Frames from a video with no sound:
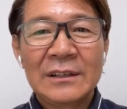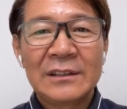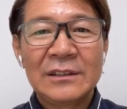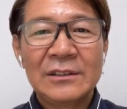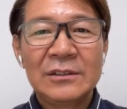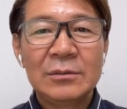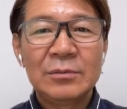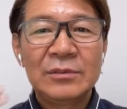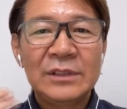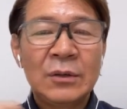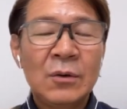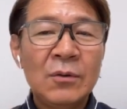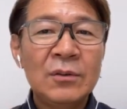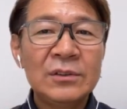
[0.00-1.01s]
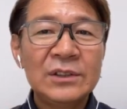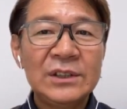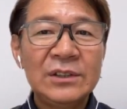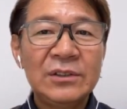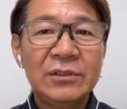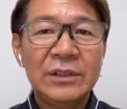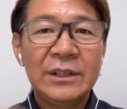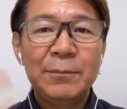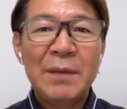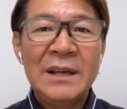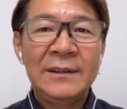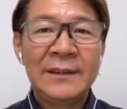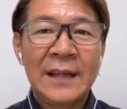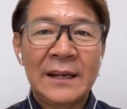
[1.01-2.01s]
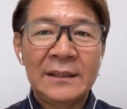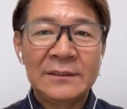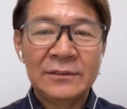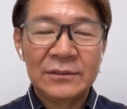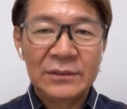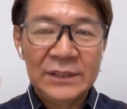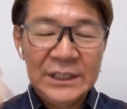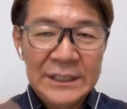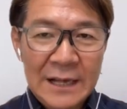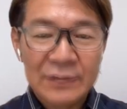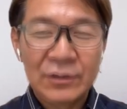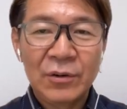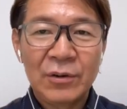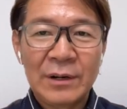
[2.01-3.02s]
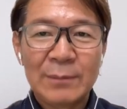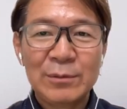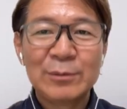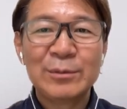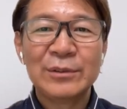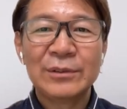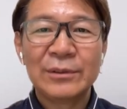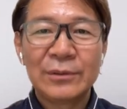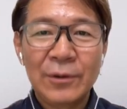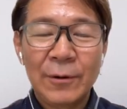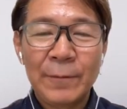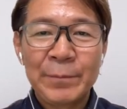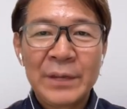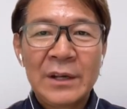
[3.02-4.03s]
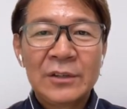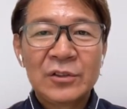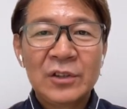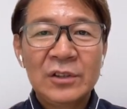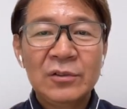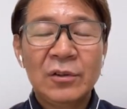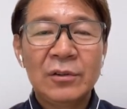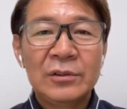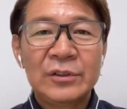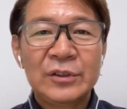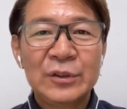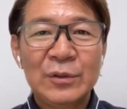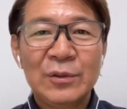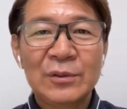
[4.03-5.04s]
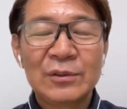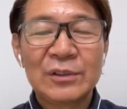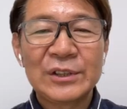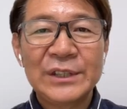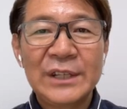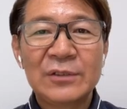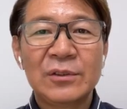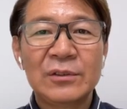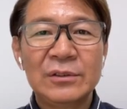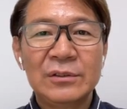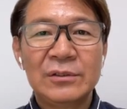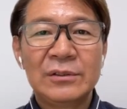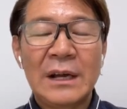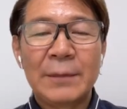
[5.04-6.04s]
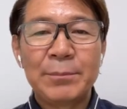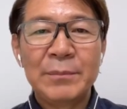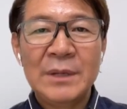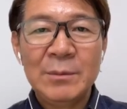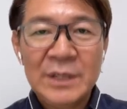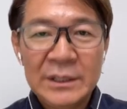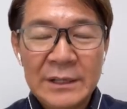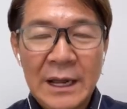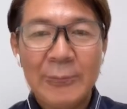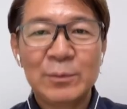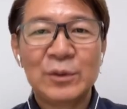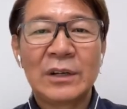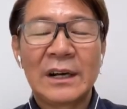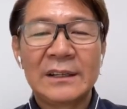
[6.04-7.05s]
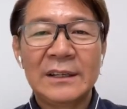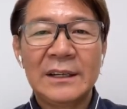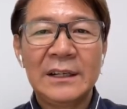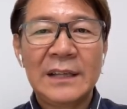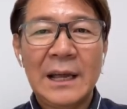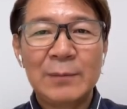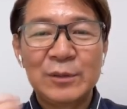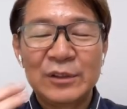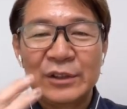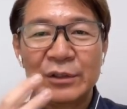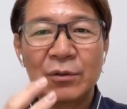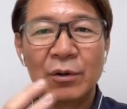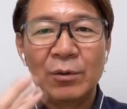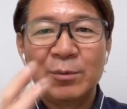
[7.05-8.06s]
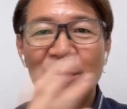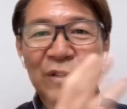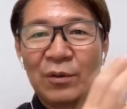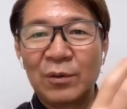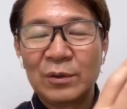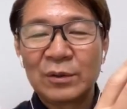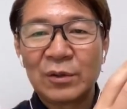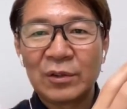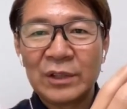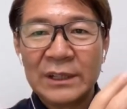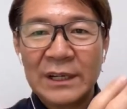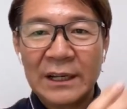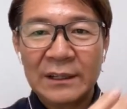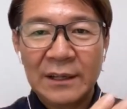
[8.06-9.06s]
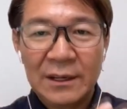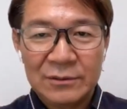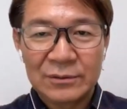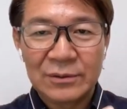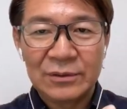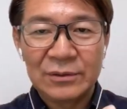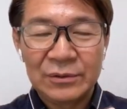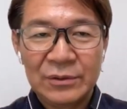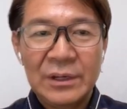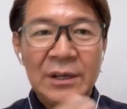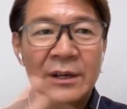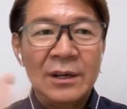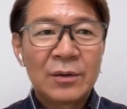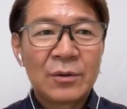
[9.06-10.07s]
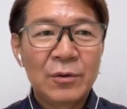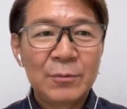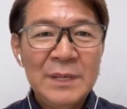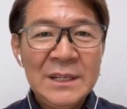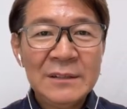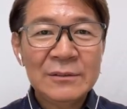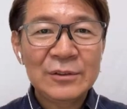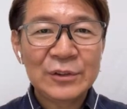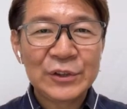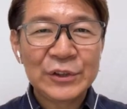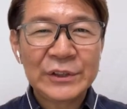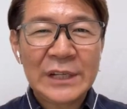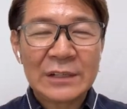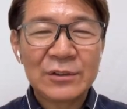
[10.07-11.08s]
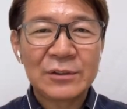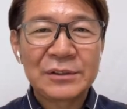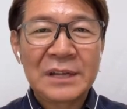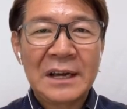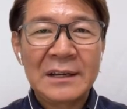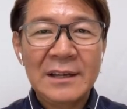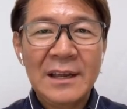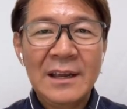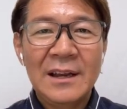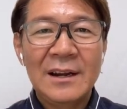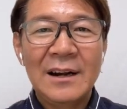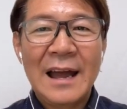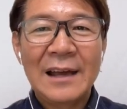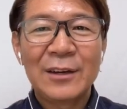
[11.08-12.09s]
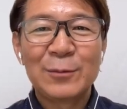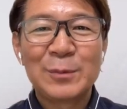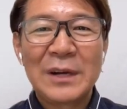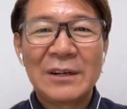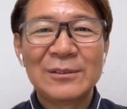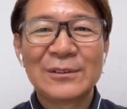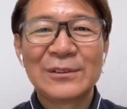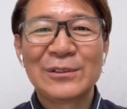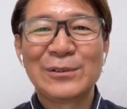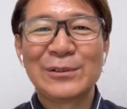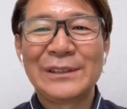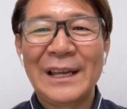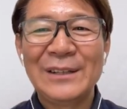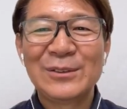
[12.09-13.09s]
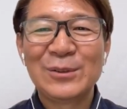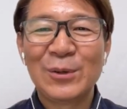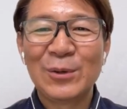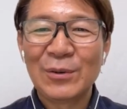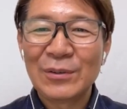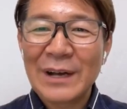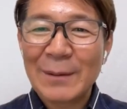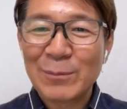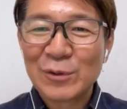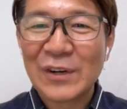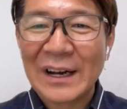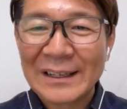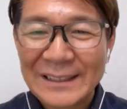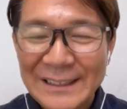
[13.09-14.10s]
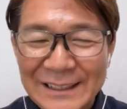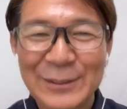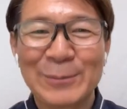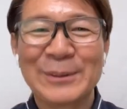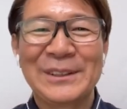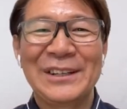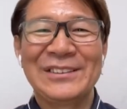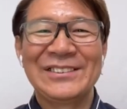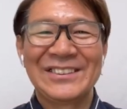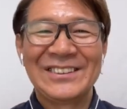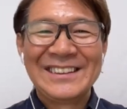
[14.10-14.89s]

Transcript: で自分に心地のいいメンタルになるような部分とそれと手法としてそういうふうな耳タイプとか手タイプの思考も両方取り入れていくというこのミックスした状態でライフプランを作っていく方が僕はいいと思ってるんですよ。